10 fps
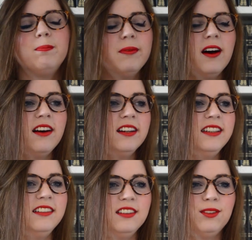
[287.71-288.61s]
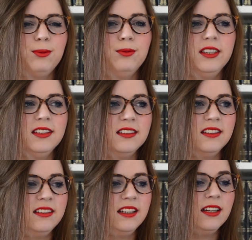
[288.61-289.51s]
pas et j'ai trouvé que
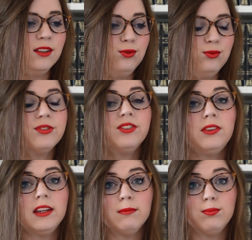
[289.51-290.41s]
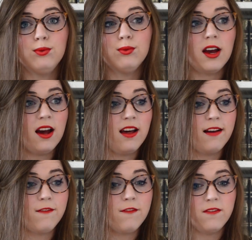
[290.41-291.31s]
c'était du début à
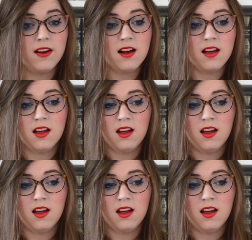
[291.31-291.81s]
la fin